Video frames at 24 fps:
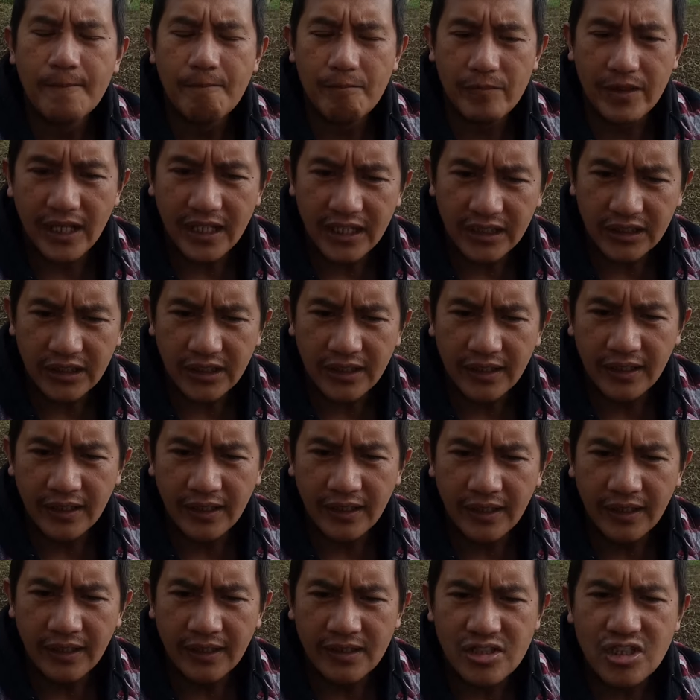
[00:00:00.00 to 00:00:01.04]
dagiti
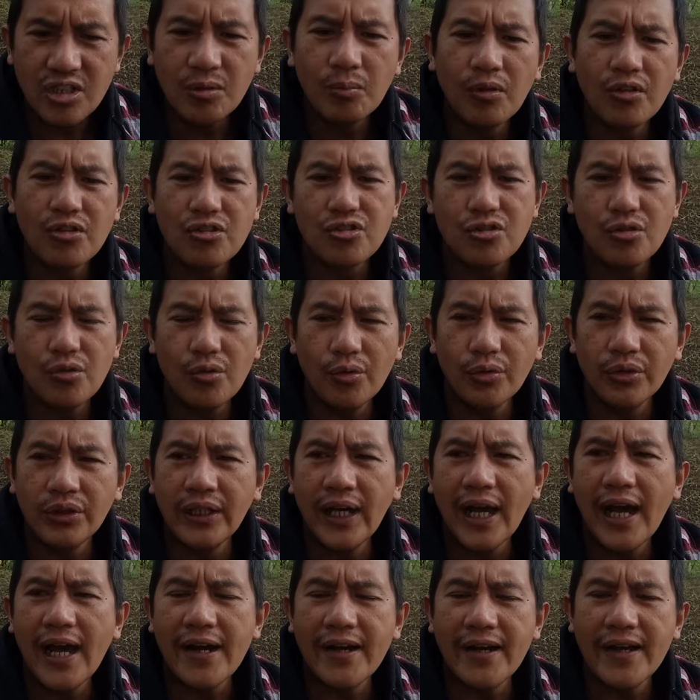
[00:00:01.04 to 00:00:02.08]
simursurot
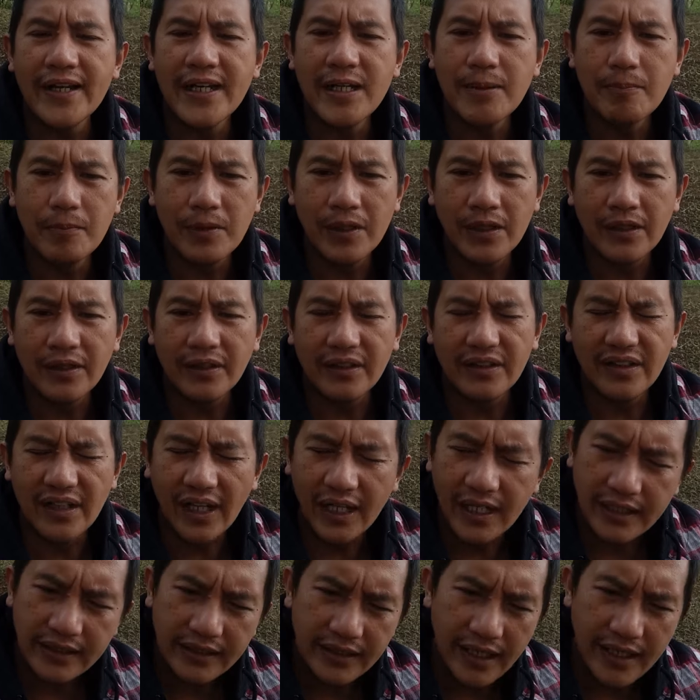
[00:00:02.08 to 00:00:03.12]
nga adadipan,
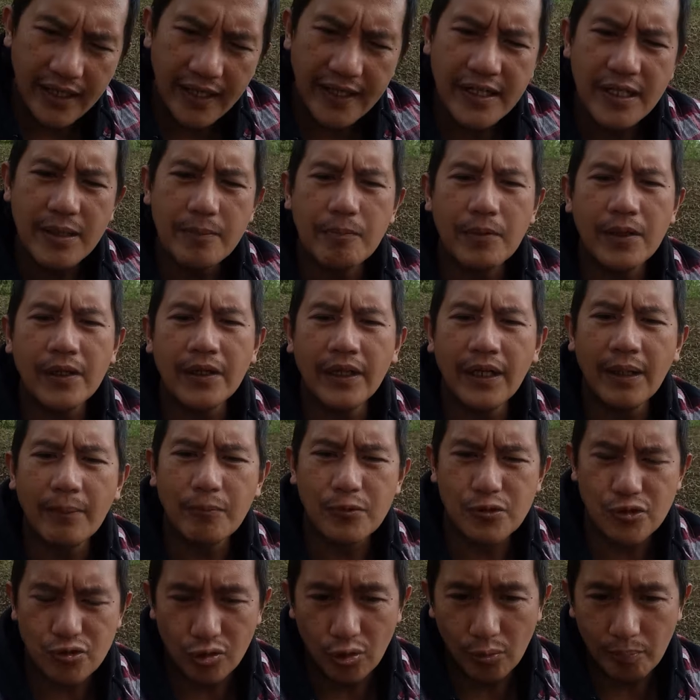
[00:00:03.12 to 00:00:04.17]
dagiti adadipan ni
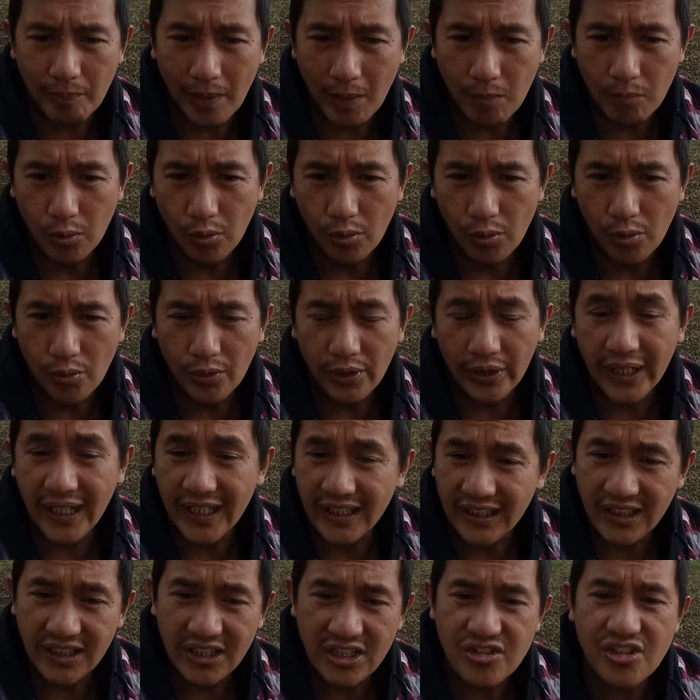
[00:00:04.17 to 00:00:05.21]
Apostol Pablo nga
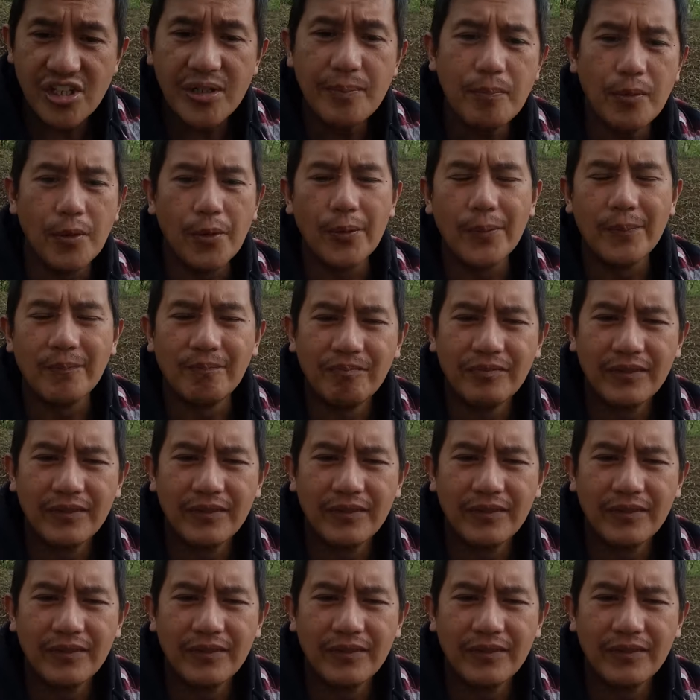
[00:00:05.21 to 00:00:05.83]
iti disipulo.